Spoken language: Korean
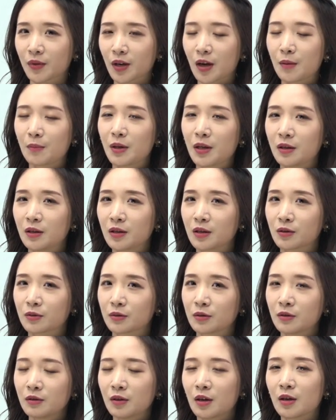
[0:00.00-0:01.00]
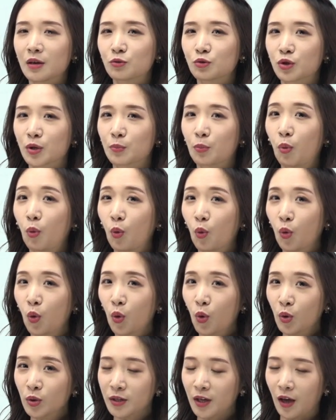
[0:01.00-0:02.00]
카멜레온은 우리
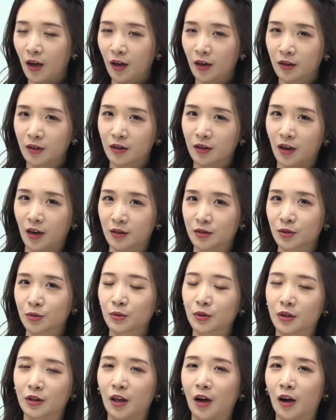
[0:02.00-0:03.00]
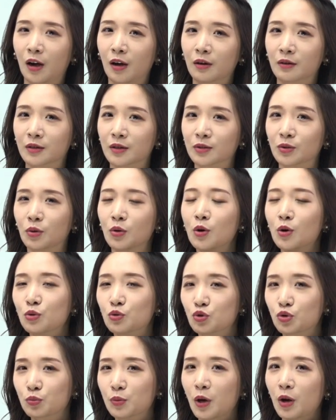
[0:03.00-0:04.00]
보호색을 가지고 있다, 그래서
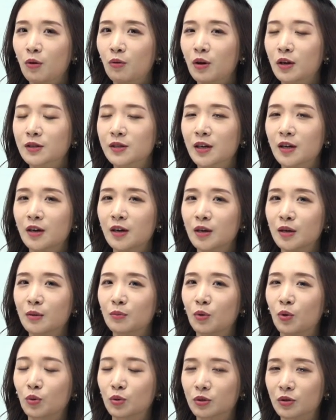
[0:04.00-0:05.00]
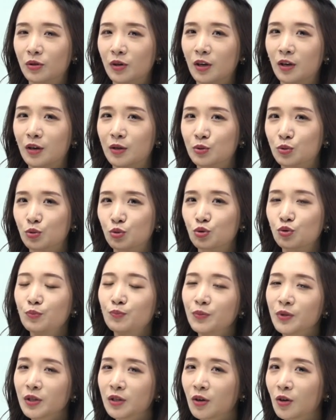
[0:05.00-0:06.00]
주변과 색깔을 어떻게 해가지고
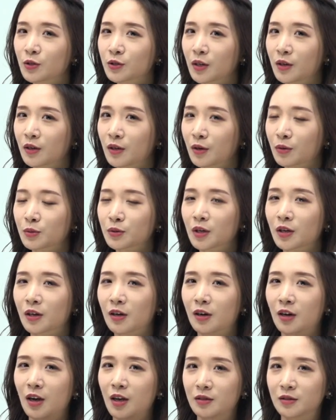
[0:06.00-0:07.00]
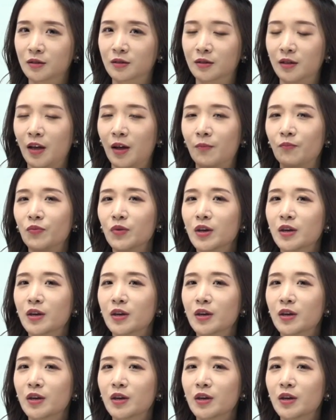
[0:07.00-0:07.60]
숨는 거다라고 생각을 하시는데,